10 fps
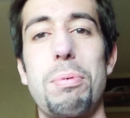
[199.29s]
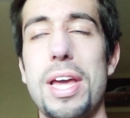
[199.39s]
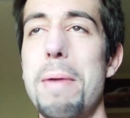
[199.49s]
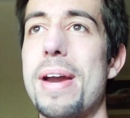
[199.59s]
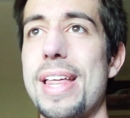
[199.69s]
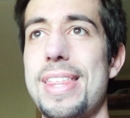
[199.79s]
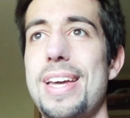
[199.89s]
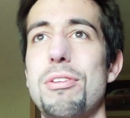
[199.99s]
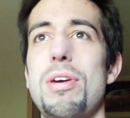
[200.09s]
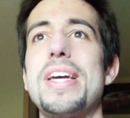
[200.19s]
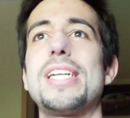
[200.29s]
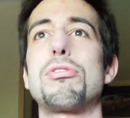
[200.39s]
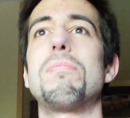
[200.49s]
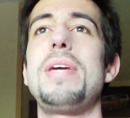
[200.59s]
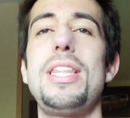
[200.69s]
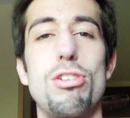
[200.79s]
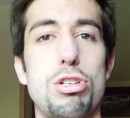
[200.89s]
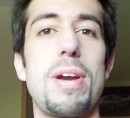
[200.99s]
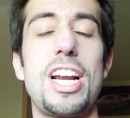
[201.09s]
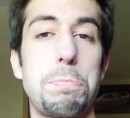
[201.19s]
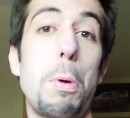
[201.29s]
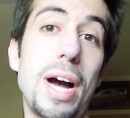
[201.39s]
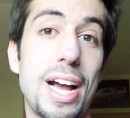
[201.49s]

porque al parecer yo había hecho un vídeo sobre la Expo